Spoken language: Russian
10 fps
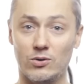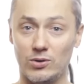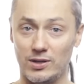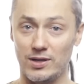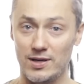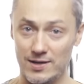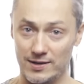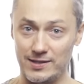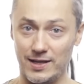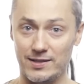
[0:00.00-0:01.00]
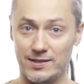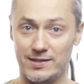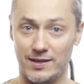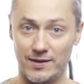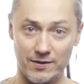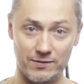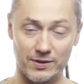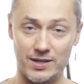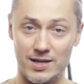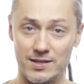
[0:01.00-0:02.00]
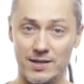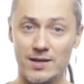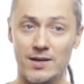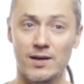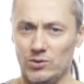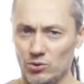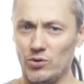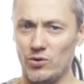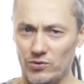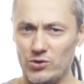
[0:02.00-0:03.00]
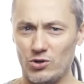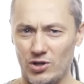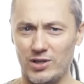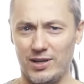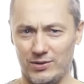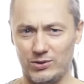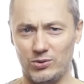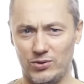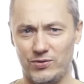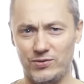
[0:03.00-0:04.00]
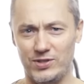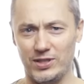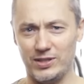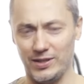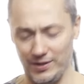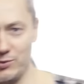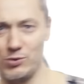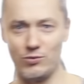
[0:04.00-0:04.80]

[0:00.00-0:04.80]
голой задницей в экран. Ну и э, все, что она вот делала всю